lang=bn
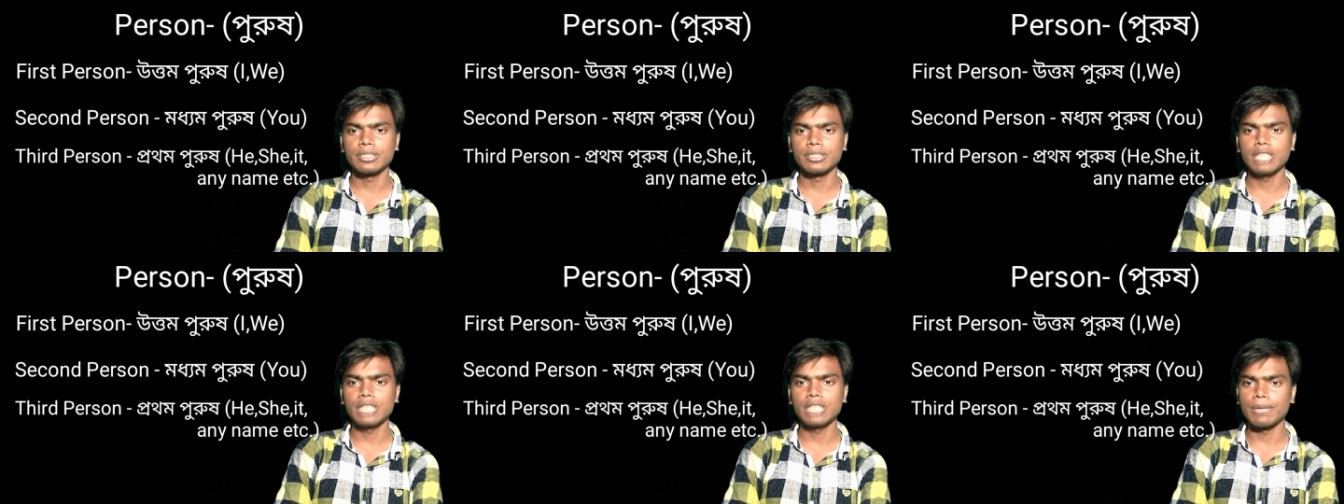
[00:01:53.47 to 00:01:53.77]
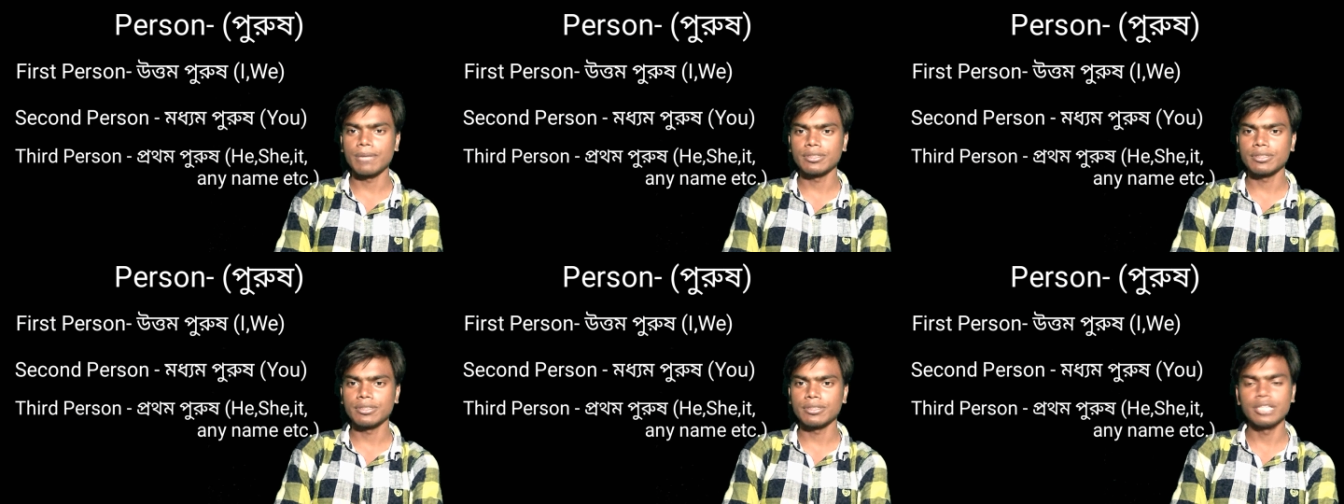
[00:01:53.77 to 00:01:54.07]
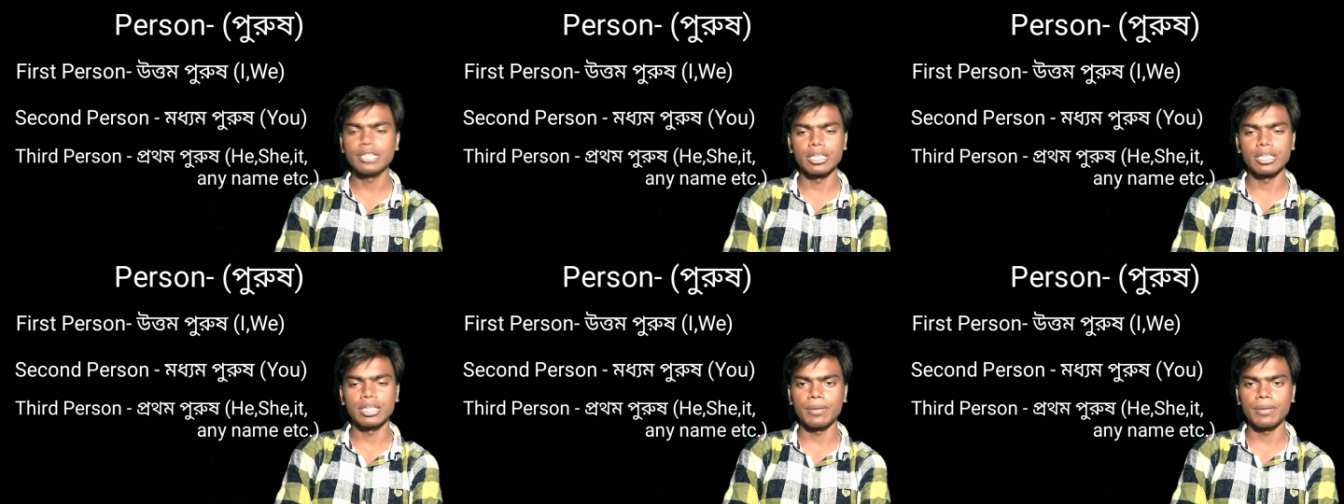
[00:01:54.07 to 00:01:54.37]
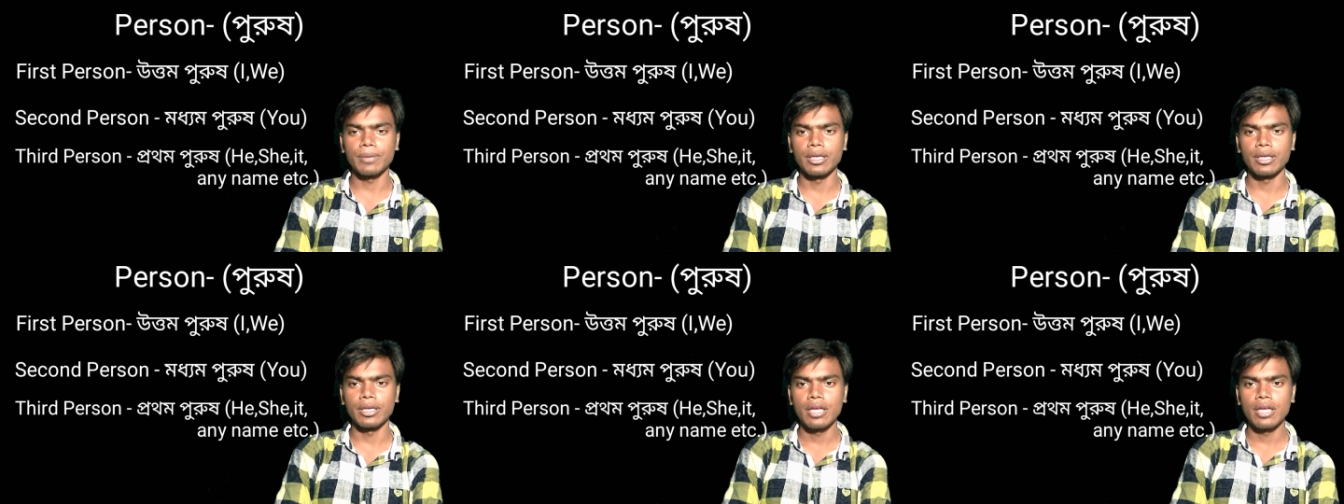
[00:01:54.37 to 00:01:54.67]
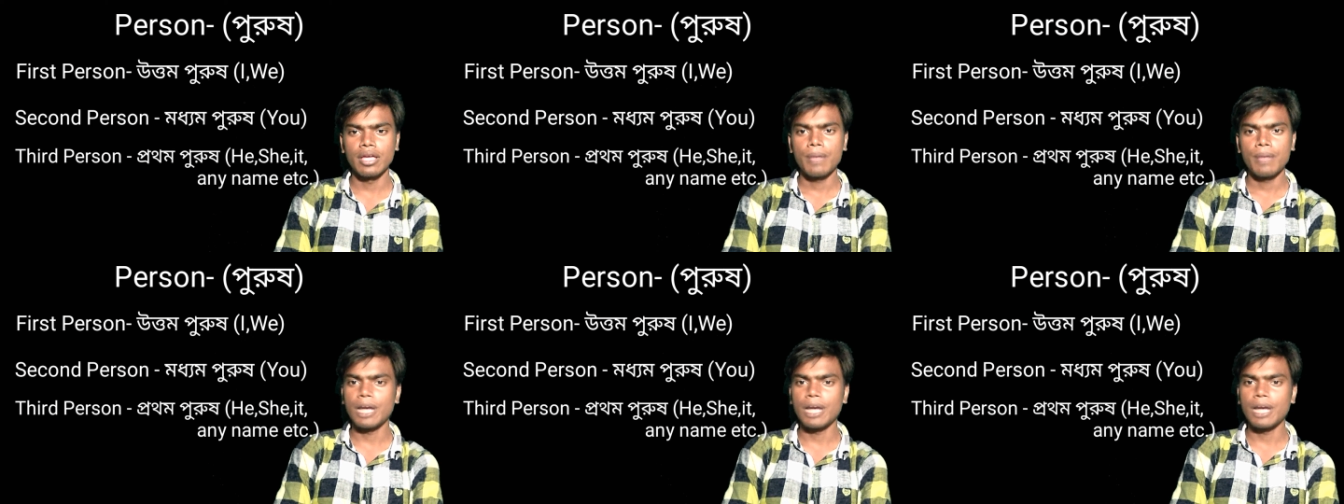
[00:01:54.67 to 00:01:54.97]
থার্ড পার্সন দেখতে পাই
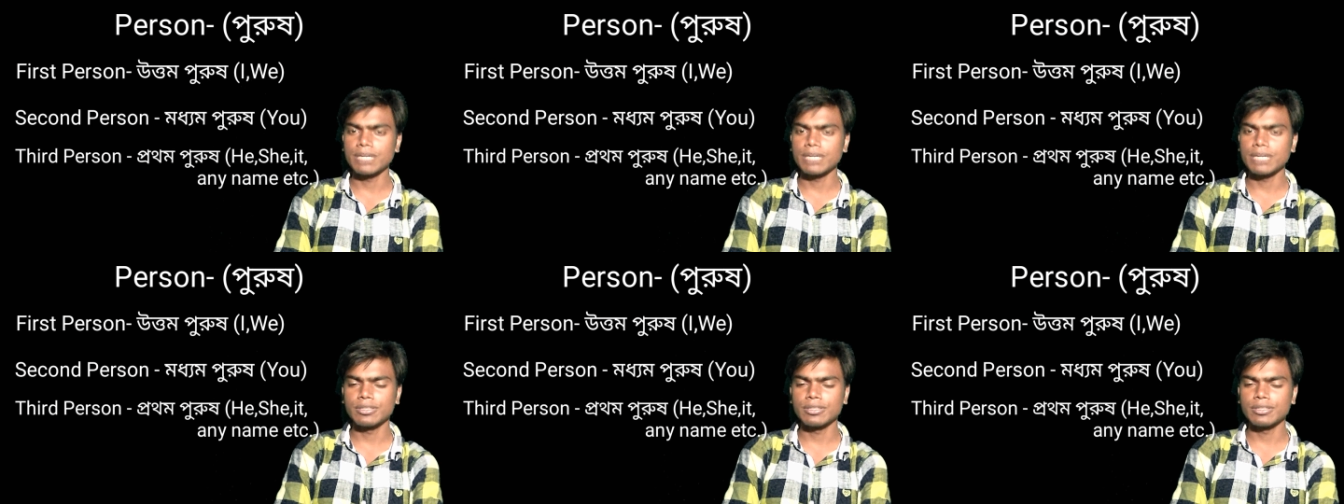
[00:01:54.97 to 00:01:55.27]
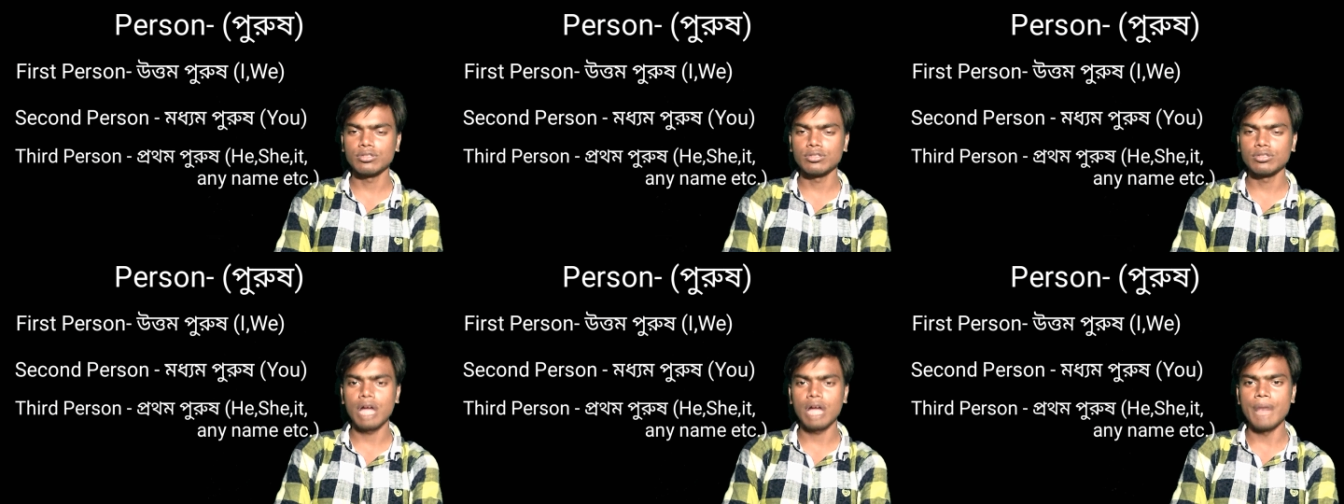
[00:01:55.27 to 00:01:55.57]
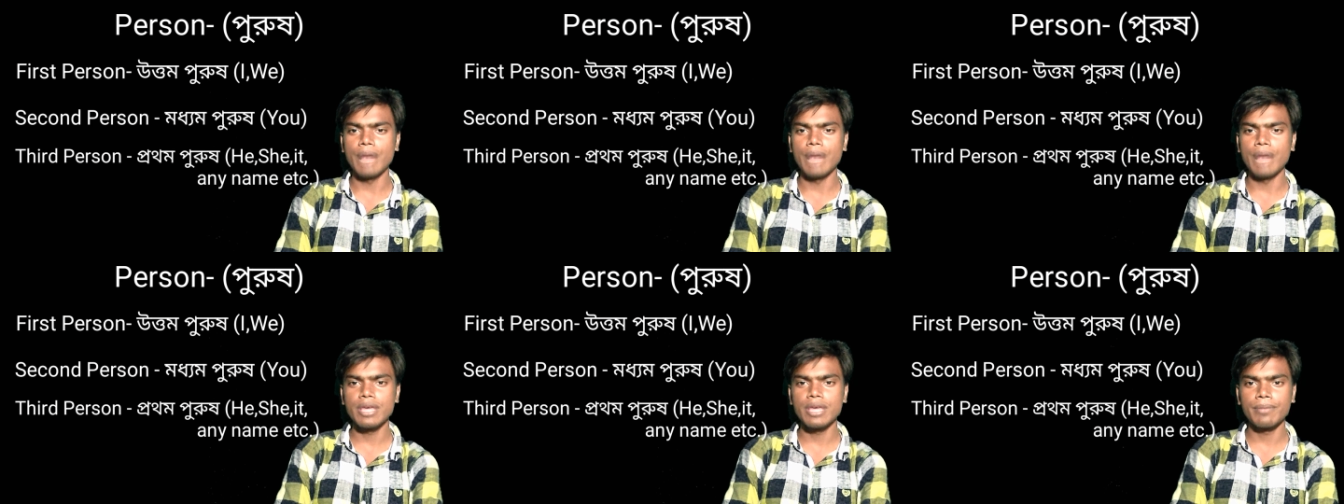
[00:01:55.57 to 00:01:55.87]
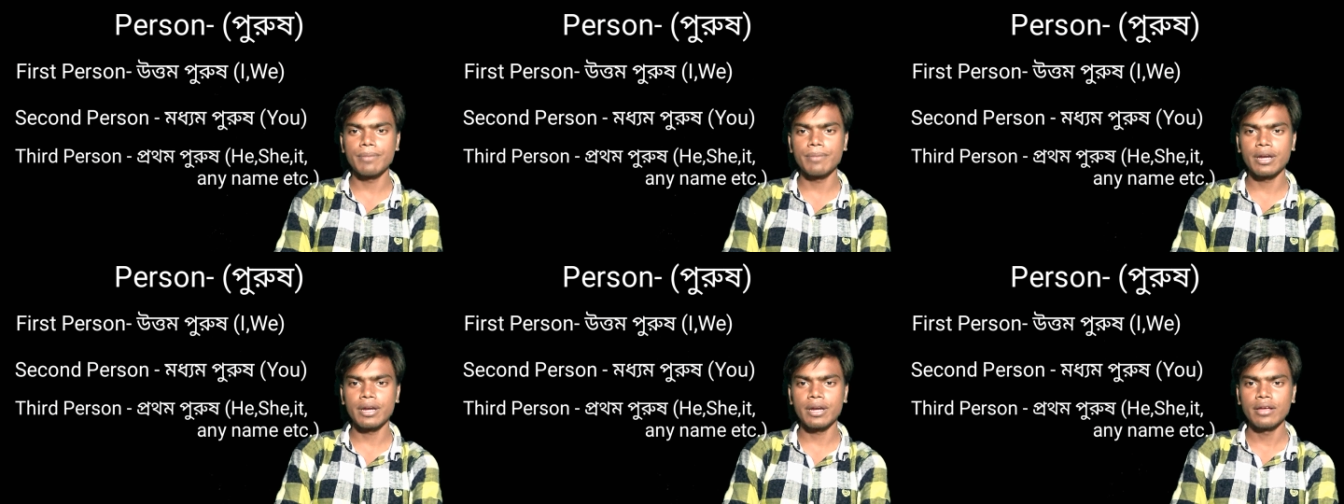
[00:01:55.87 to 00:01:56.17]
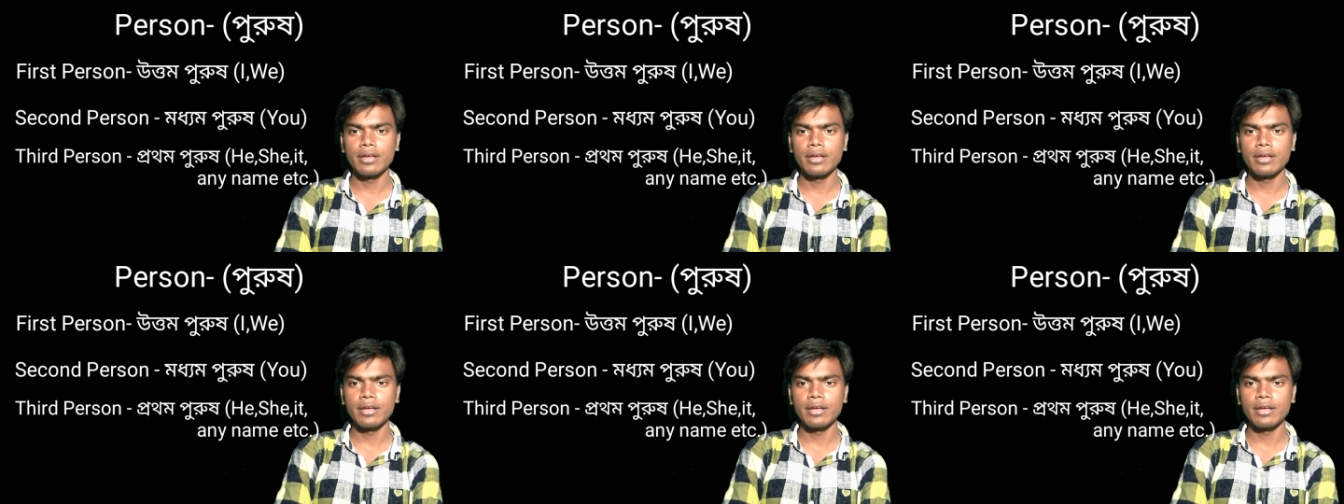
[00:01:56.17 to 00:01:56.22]
ফার্স্ট পার্সন হলো আমি আমরা